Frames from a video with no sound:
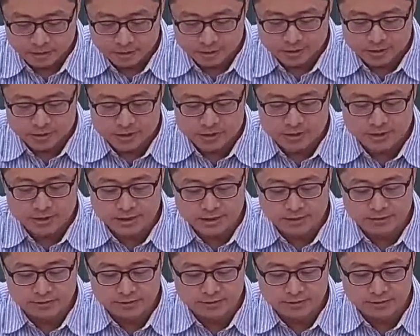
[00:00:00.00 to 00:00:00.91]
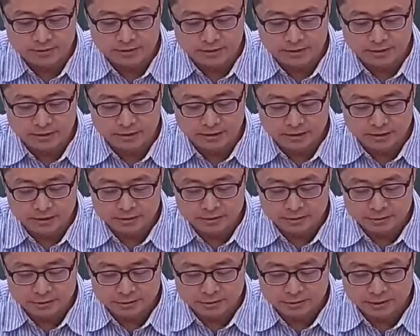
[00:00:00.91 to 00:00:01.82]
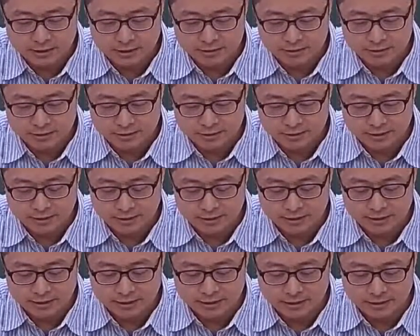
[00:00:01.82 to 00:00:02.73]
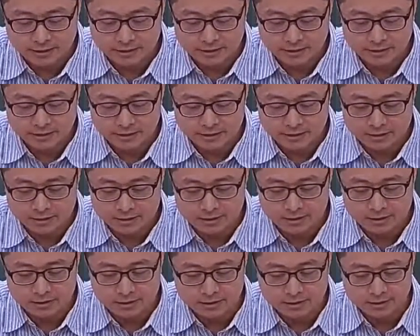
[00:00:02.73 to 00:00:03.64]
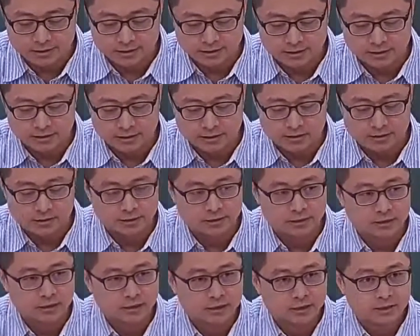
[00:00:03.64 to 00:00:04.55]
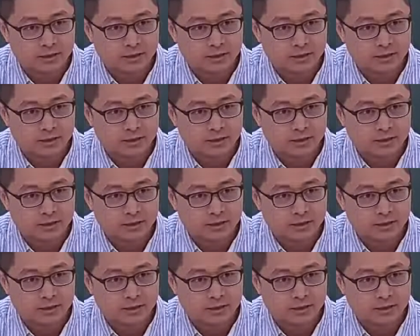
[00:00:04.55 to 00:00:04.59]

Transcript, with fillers: 科学记号，好，科学记号呢，它呃是一个这个。